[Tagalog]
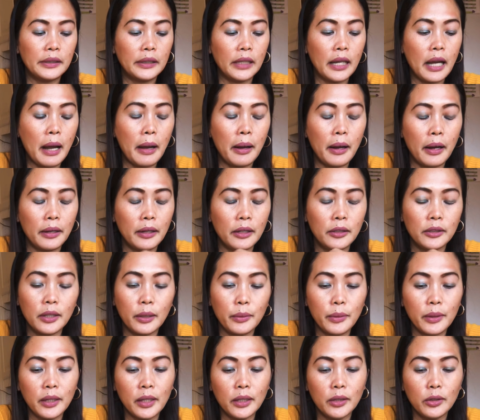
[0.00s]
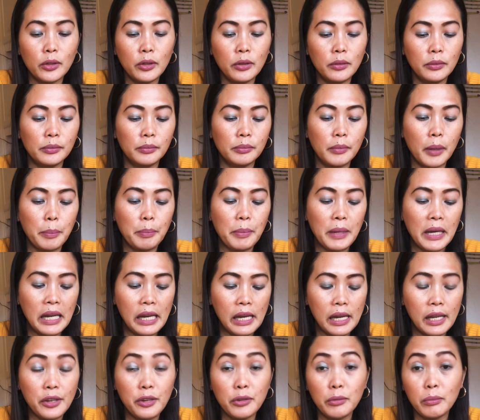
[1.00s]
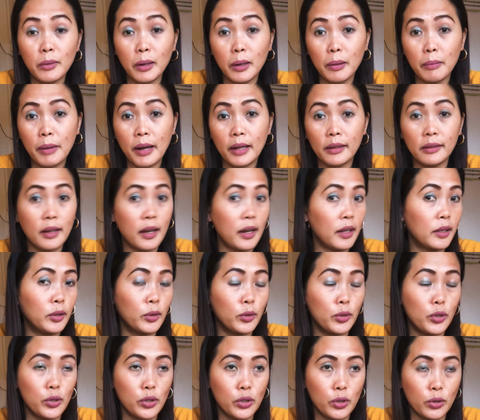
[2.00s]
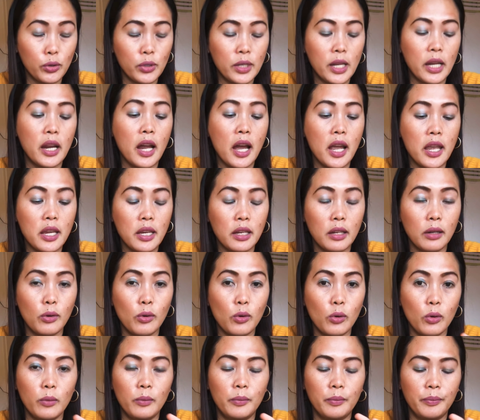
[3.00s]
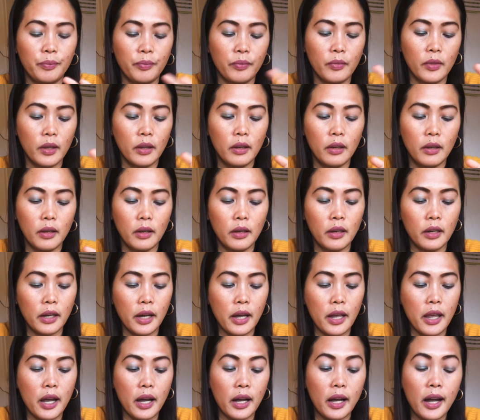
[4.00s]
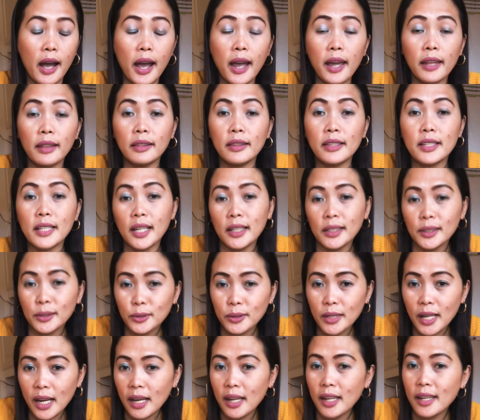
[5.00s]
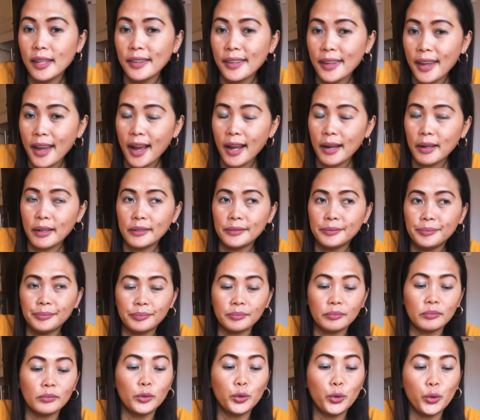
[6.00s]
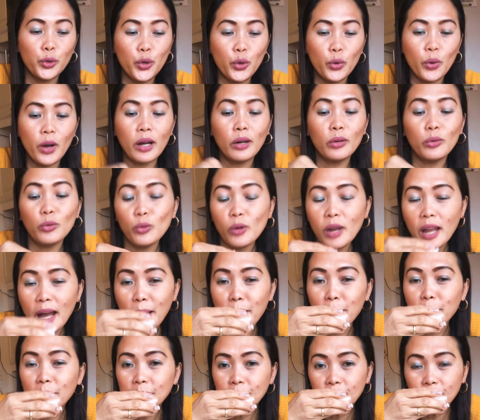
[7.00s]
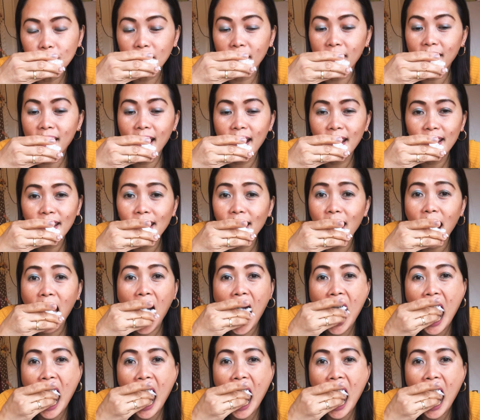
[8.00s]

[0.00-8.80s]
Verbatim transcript: Uh, ah, ang tawag nito, mapili yung mga bata ito. Diyos ko, sanayin ko. Kaya kahit saan ko dalhin yan, tuyo ang ulam, kakain.